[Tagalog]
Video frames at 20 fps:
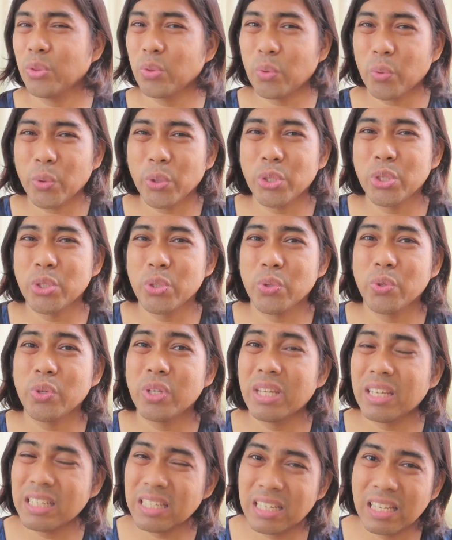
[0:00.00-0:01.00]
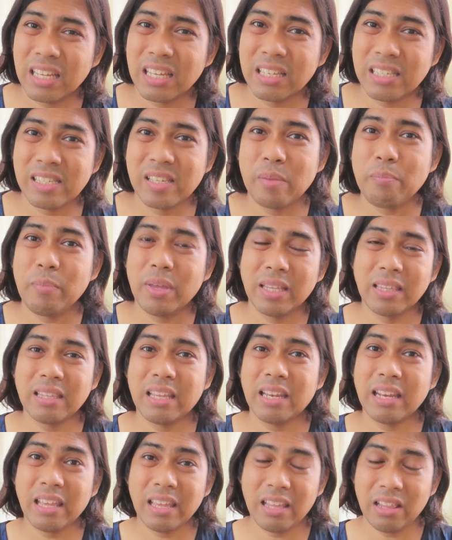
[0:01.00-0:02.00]
torture na siya sa
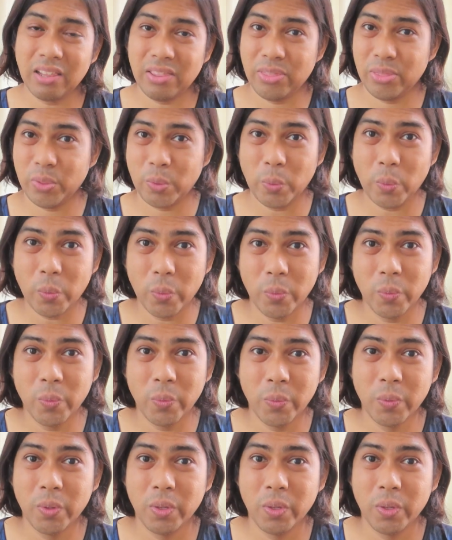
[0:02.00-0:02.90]
mental health ko.